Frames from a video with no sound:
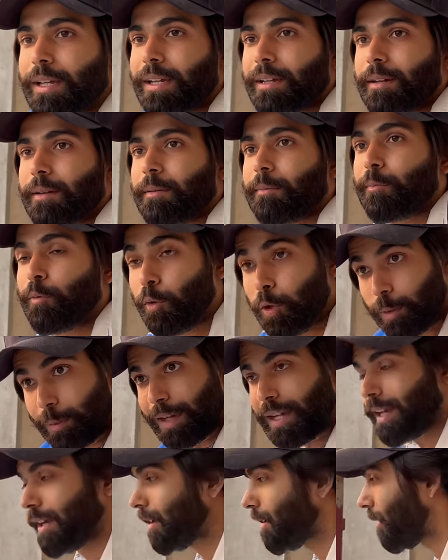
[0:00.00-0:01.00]
फेंकेगा पूल में
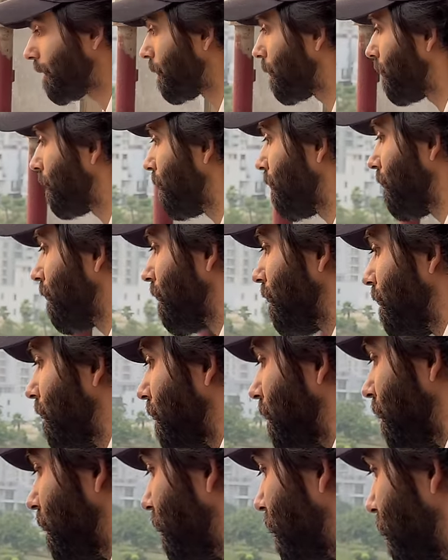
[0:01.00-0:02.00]
अपने बच्चों को फेंक
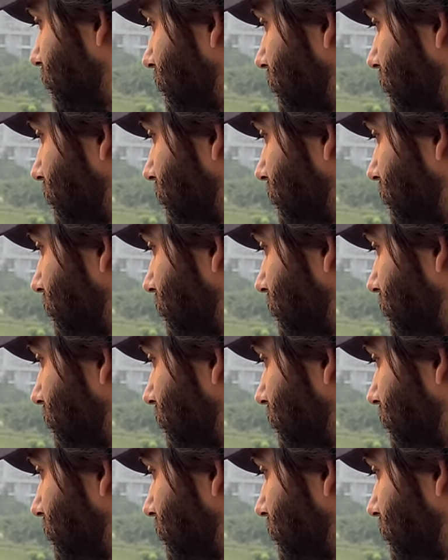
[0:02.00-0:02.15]
यू